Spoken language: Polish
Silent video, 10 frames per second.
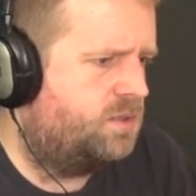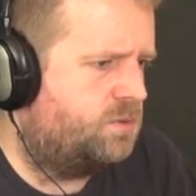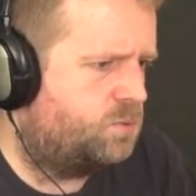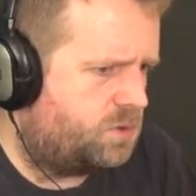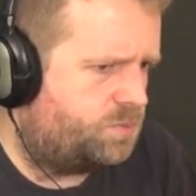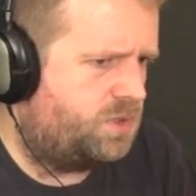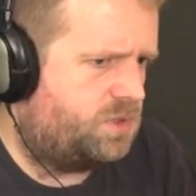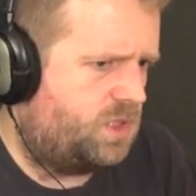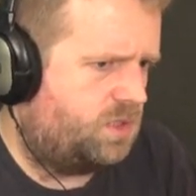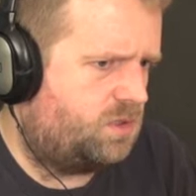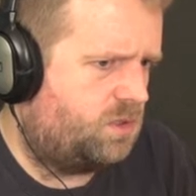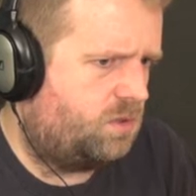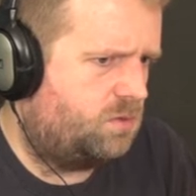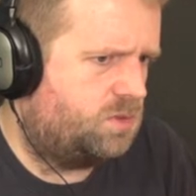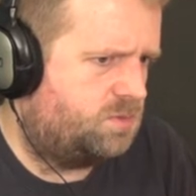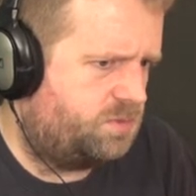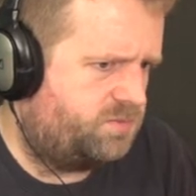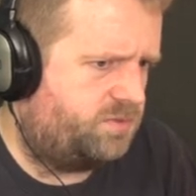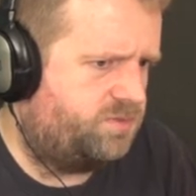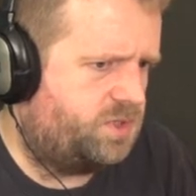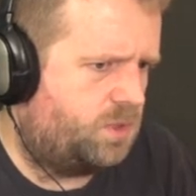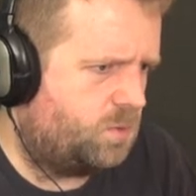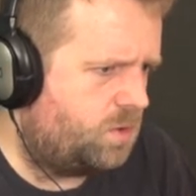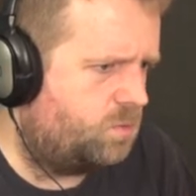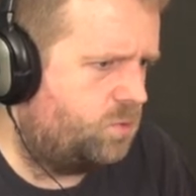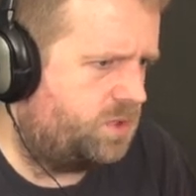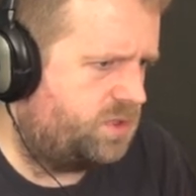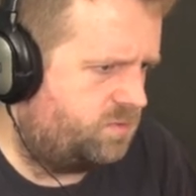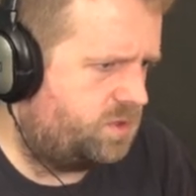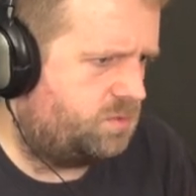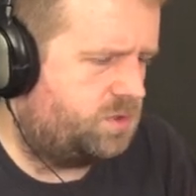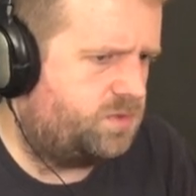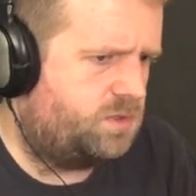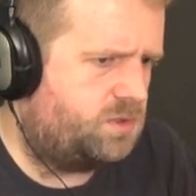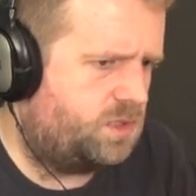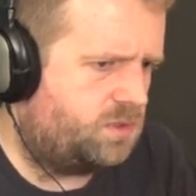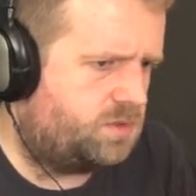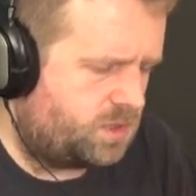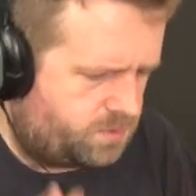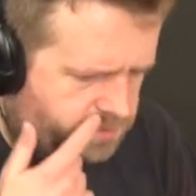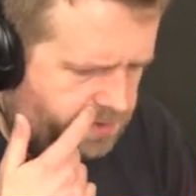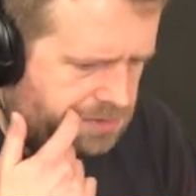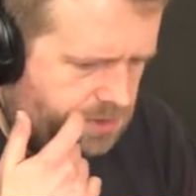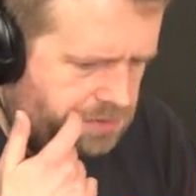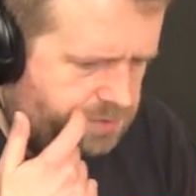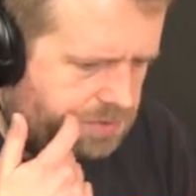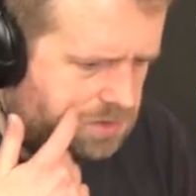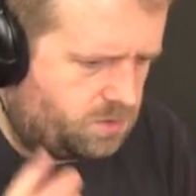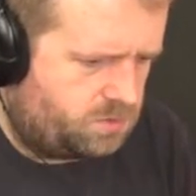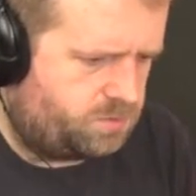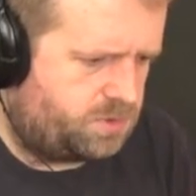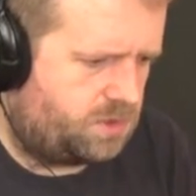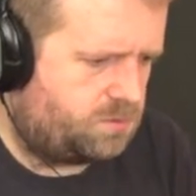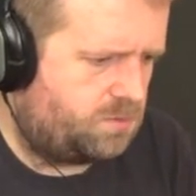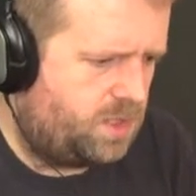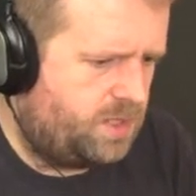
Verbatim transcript: Dużo pijcie alkoholu, żeby wam wyżarło komóry. Zauważyłem, że wtedy się jakoś tak zwiększa, zwiększa ilość przyjaciół.